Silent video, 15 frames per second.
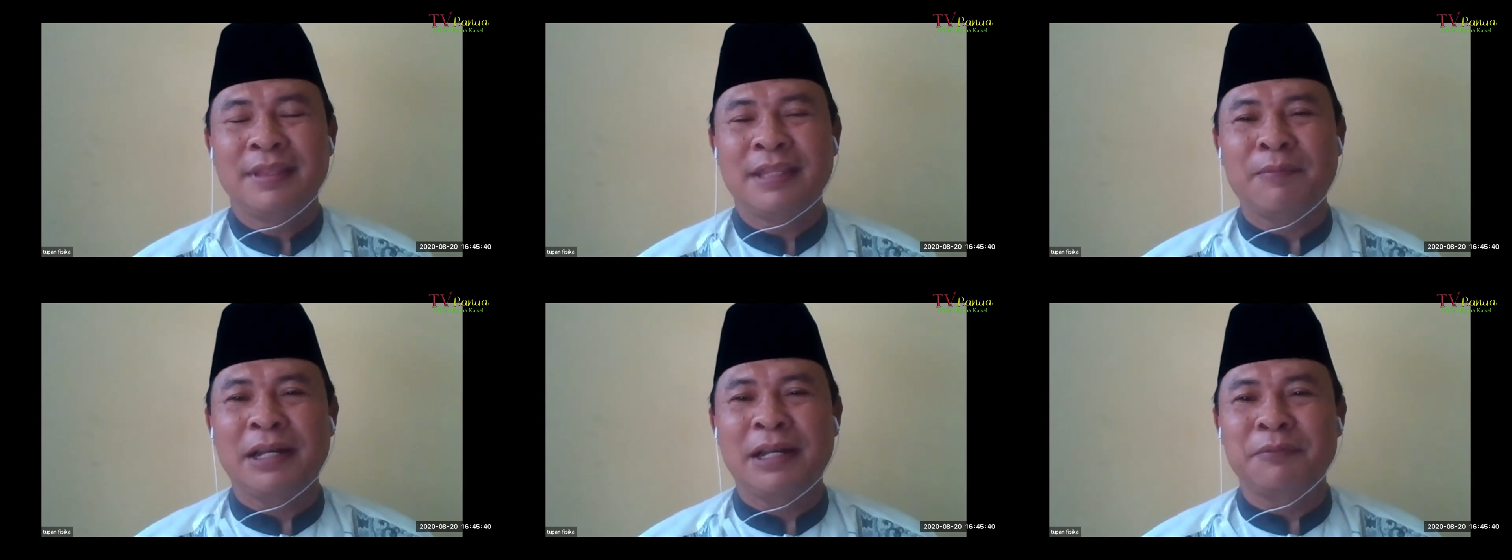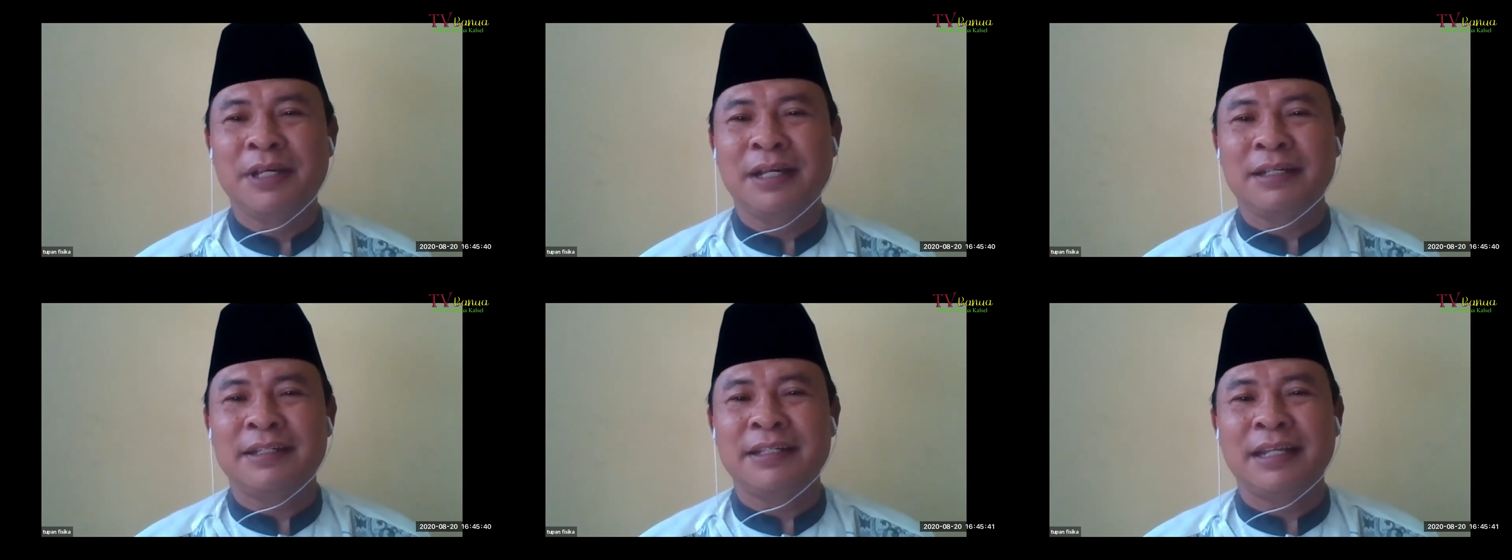Tapi
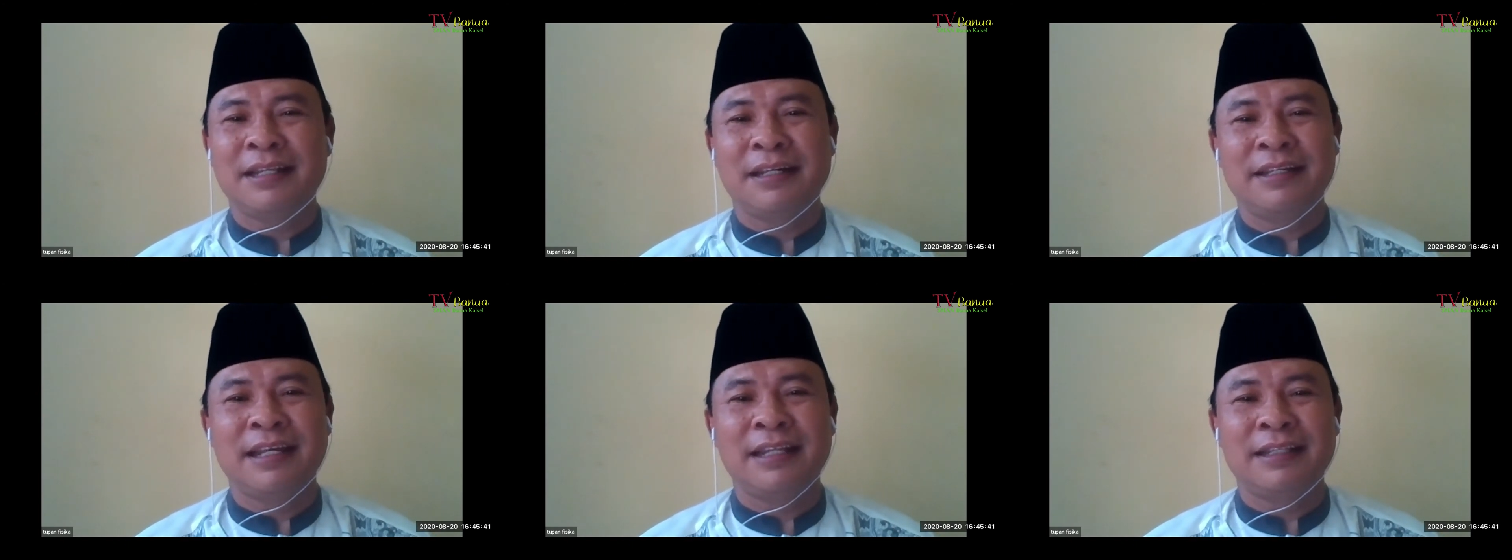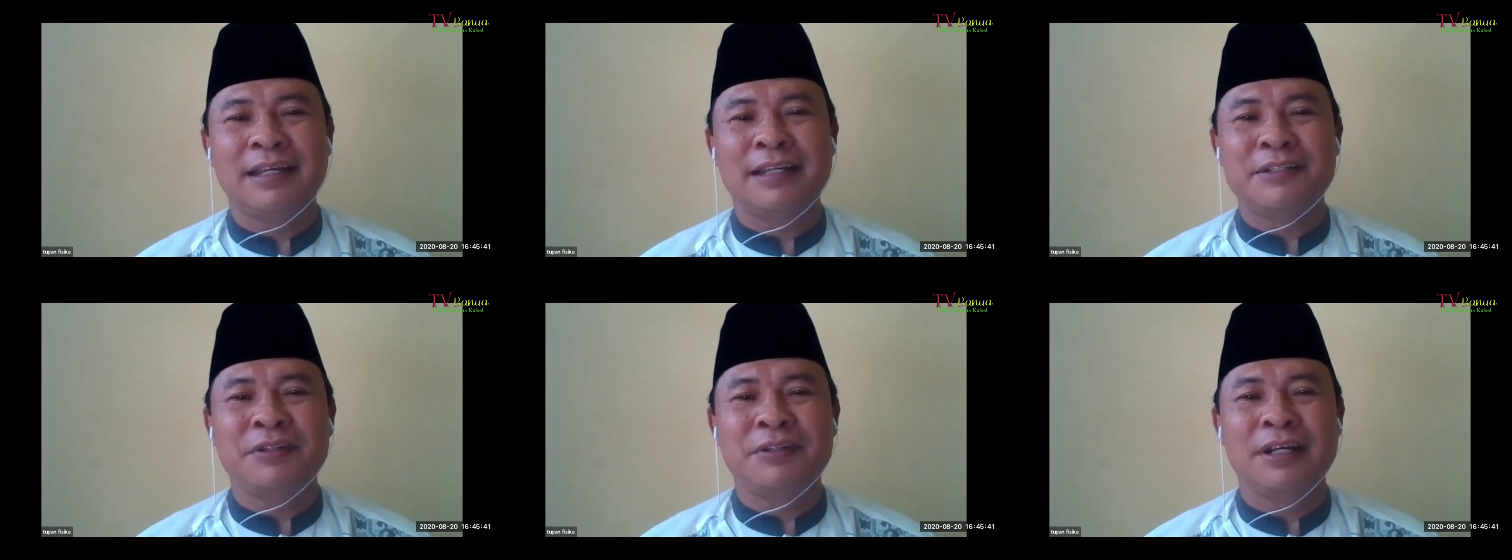alhamdulillah
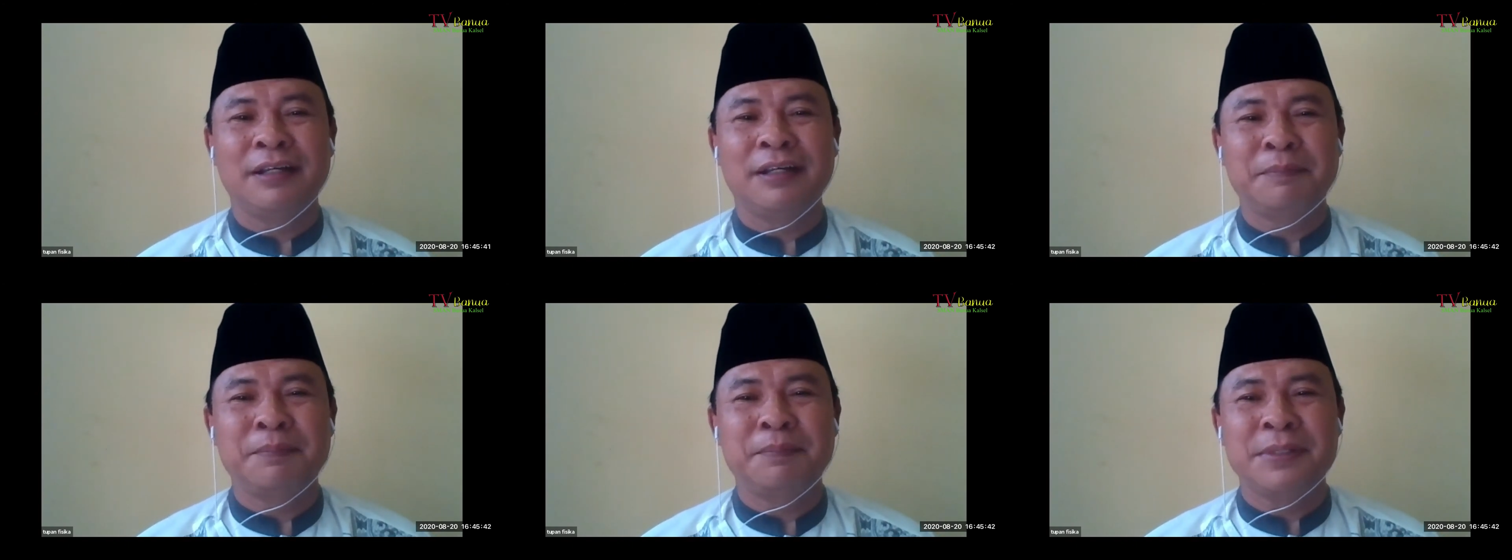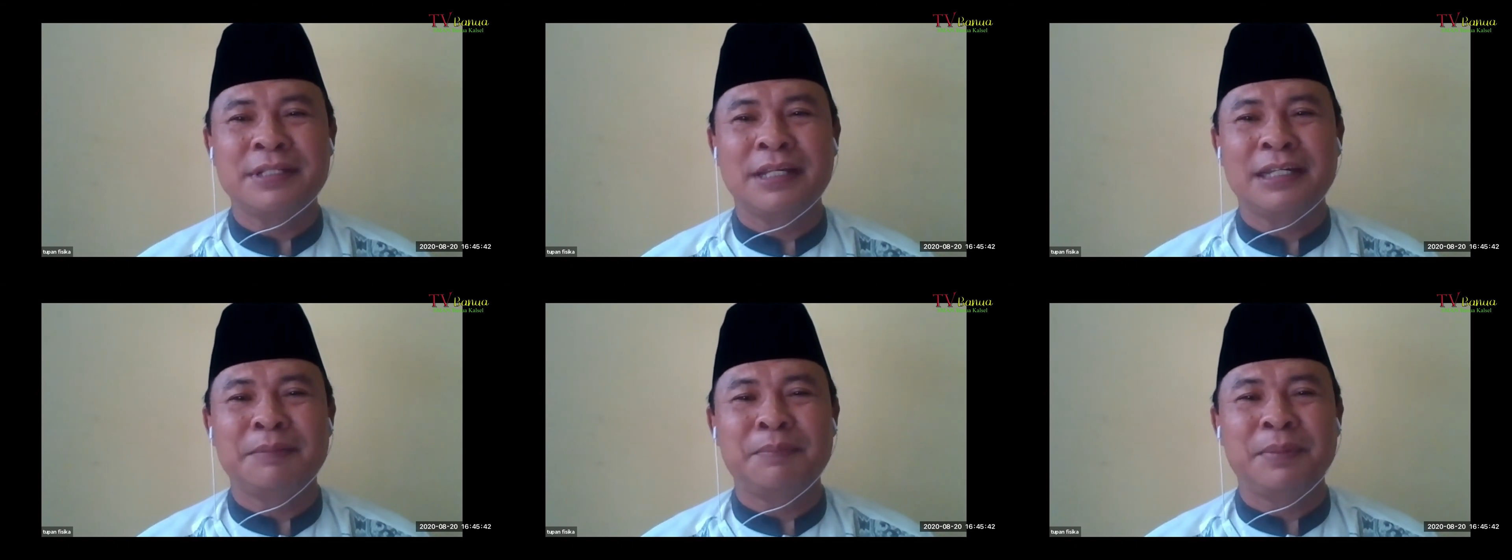kegiatan-kegiatan juga
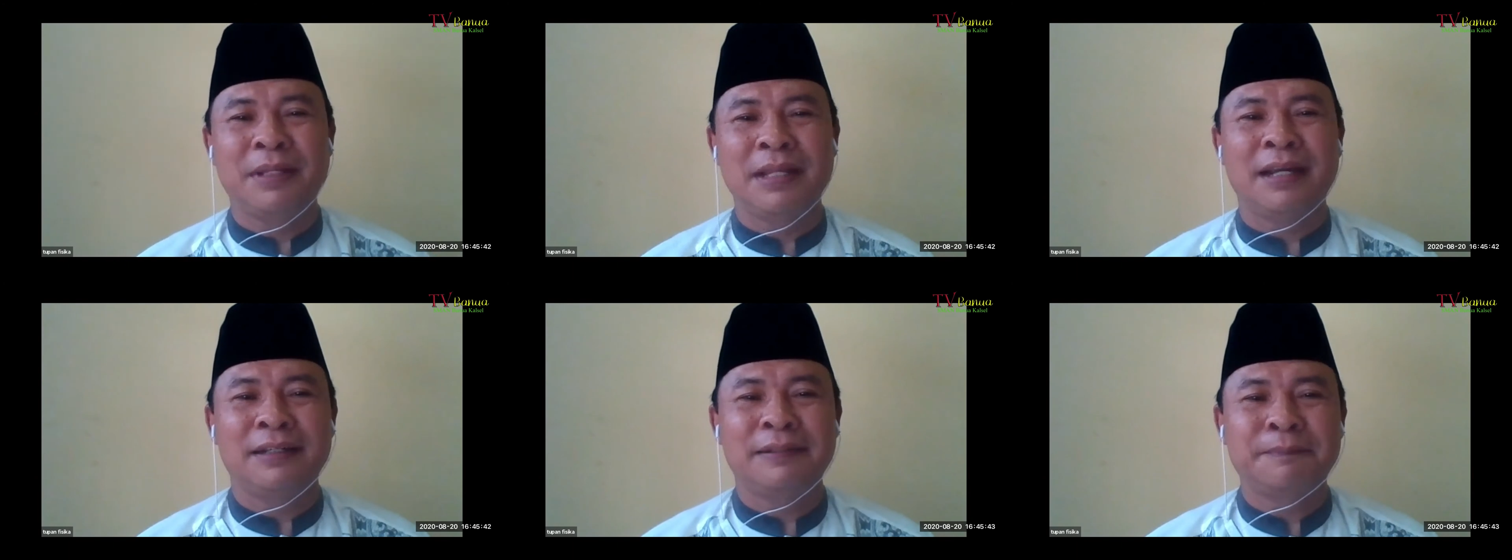bisa dibilang